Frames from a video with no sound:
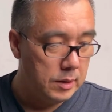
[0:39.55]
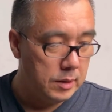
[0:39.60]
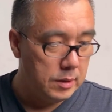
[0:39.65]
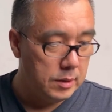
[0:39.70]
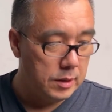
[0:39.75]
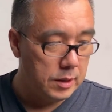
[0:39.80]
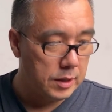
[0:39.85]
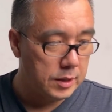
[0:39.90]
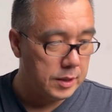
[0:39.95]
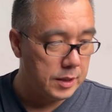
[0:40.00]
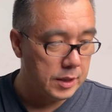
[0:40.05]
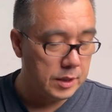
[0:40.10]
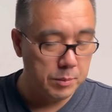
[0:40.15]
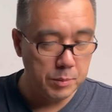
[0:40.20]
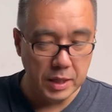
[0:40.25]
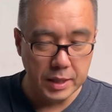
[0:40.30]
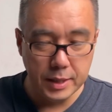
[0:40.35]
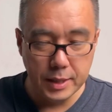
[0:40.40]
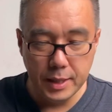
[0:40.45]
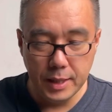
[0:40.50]
некоторые
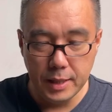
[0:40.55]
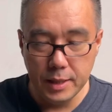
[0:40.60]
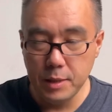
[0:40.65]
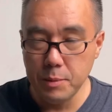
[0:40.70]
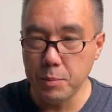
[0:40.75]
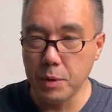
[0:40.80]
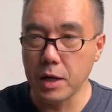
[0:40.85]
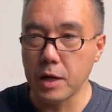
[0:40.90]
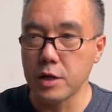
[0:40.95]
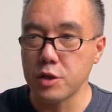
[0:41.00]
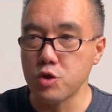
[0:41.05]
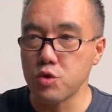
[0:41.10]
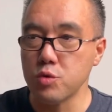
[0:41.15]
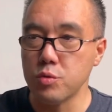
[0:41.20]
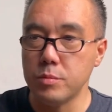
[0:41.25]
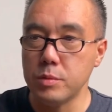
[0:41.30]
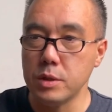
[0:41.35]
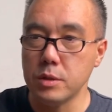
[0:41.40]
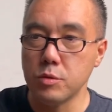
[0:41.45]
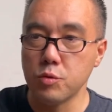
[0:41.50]
модели и покажу,
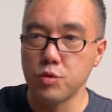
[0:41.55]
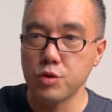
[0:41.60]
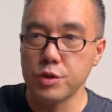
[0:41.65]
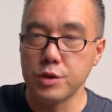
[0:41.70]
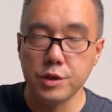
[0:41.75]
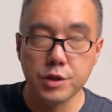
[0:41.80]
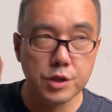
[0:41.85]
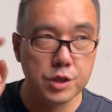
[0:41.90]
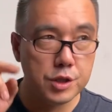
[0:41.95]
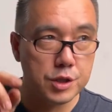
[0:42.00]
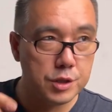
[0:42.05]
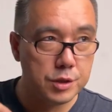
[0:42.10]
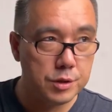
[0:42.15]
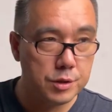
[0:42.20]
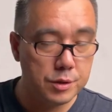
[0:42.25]
мне нужны рыжие.